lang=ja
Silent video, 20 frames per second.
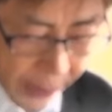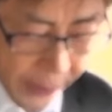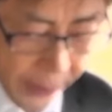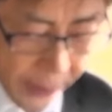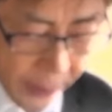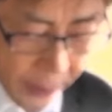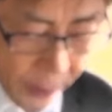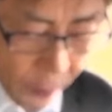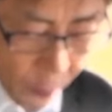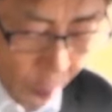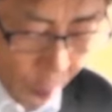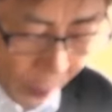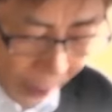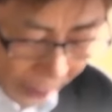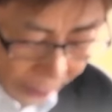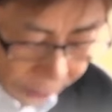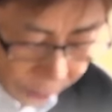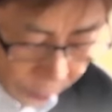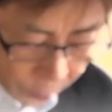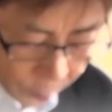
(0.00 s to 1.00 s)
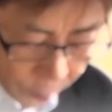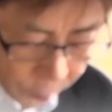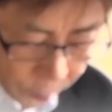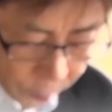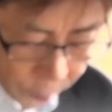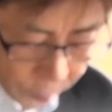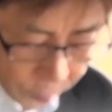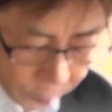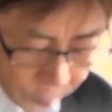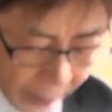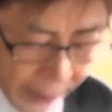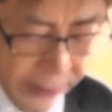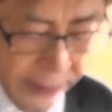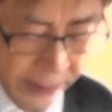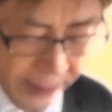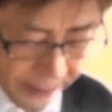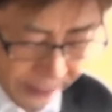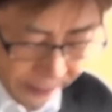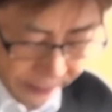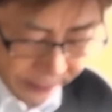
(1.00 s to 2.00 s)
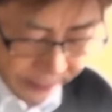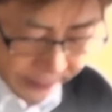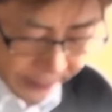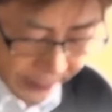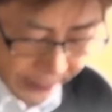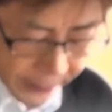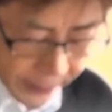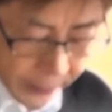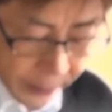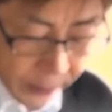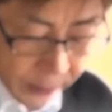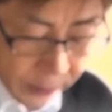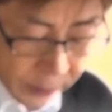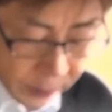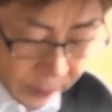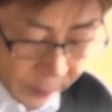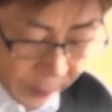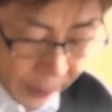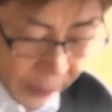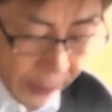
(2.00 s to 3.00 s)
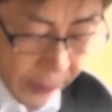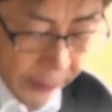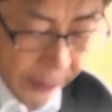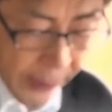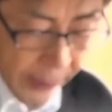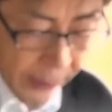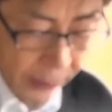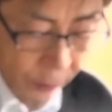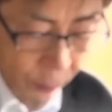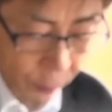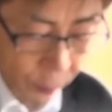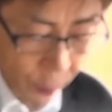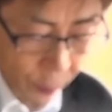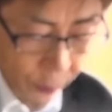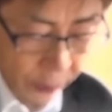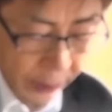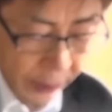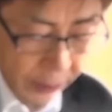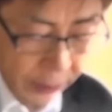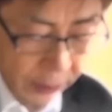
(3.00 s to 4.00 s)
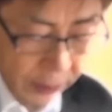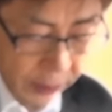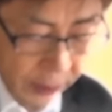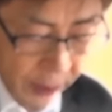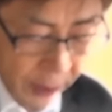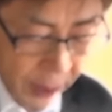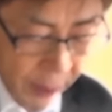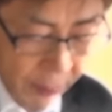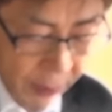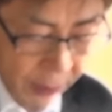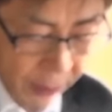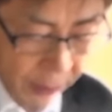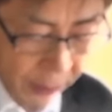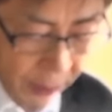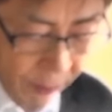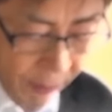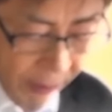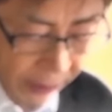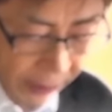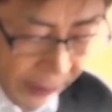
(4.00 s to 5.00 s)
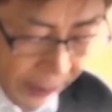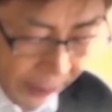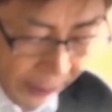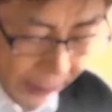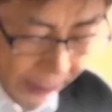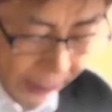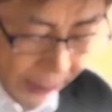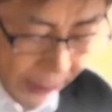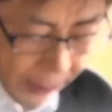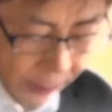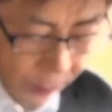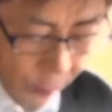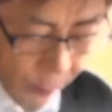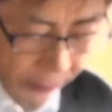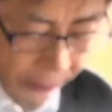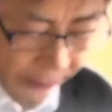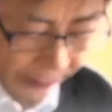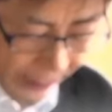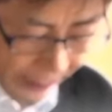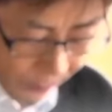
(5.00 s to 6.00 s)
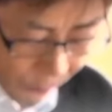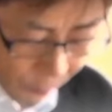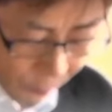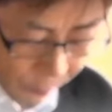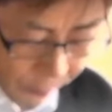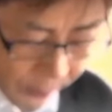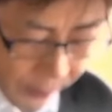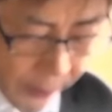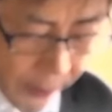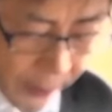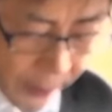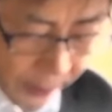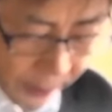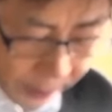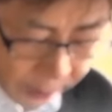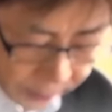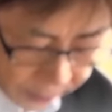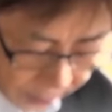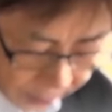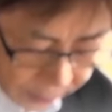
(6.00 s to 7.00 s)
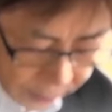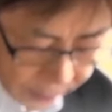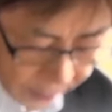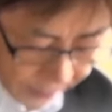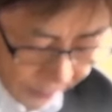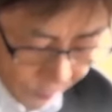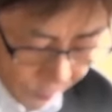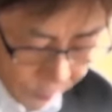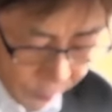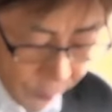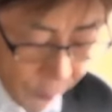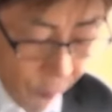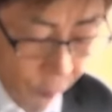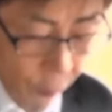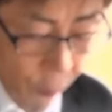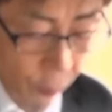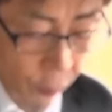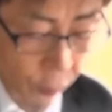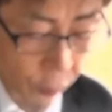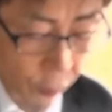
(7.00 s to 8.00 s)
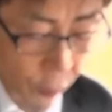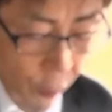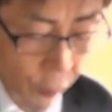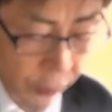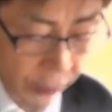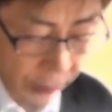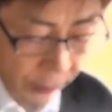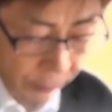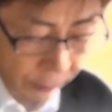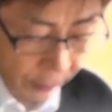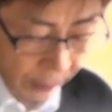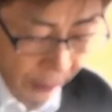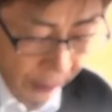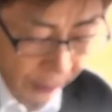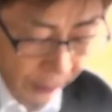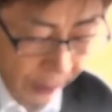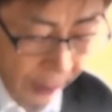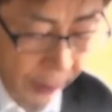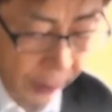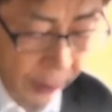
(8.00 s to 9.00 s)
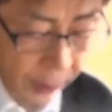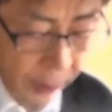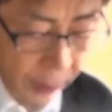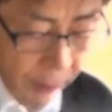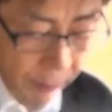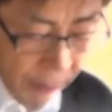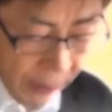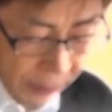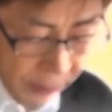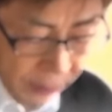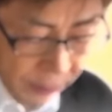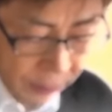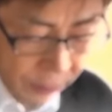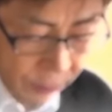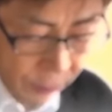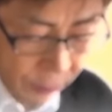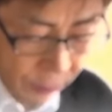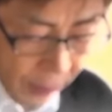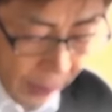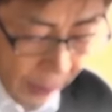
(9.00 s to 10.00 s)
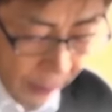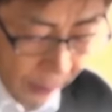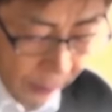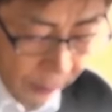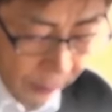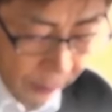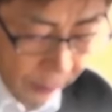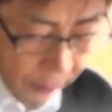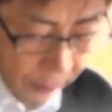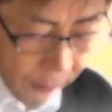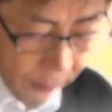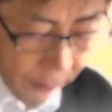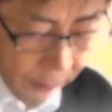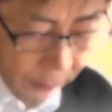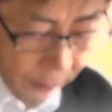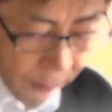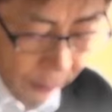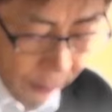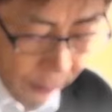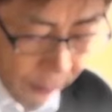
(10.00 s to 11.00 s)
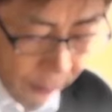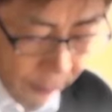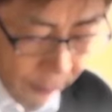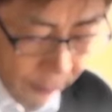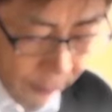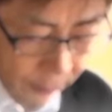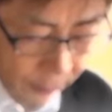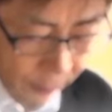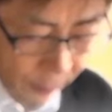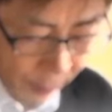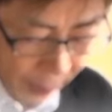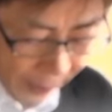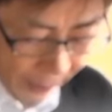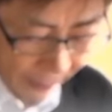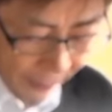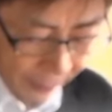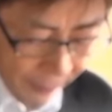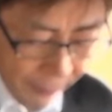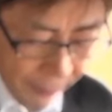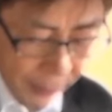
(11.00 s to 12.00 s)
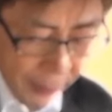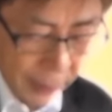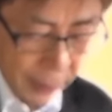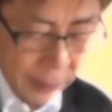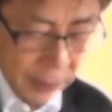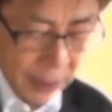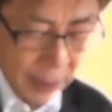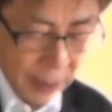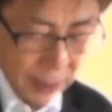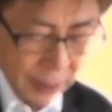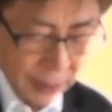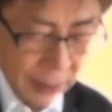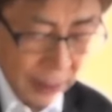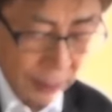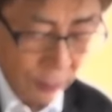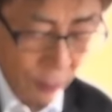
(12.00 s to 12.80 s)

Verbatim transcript: の面の戦議をそのままにしておいたのかなぜ代理のものを出して伊藤の店から買い戻さなかったのかそれについて老人はこう説明した。